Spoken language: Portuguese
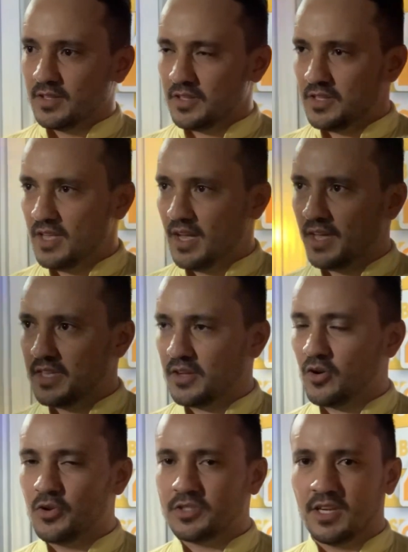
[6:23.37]
E aí,
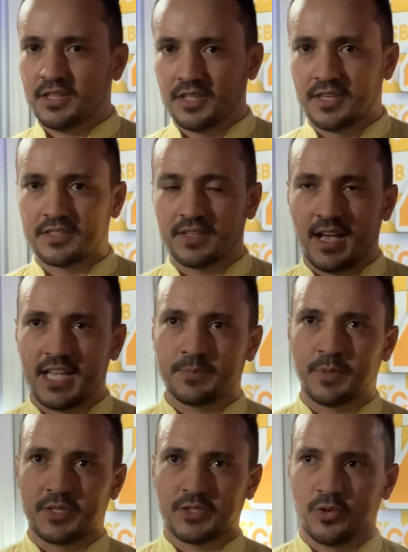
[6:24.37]
com certeza, as
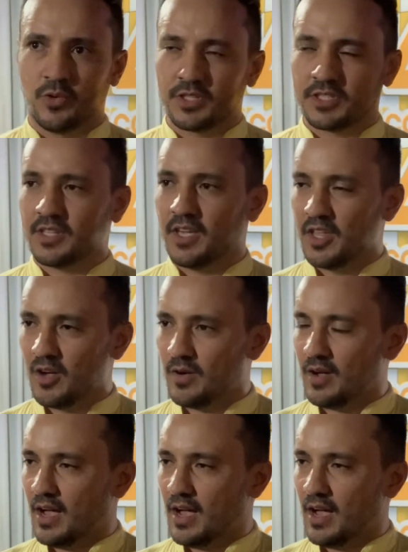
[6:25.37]
pessoas terão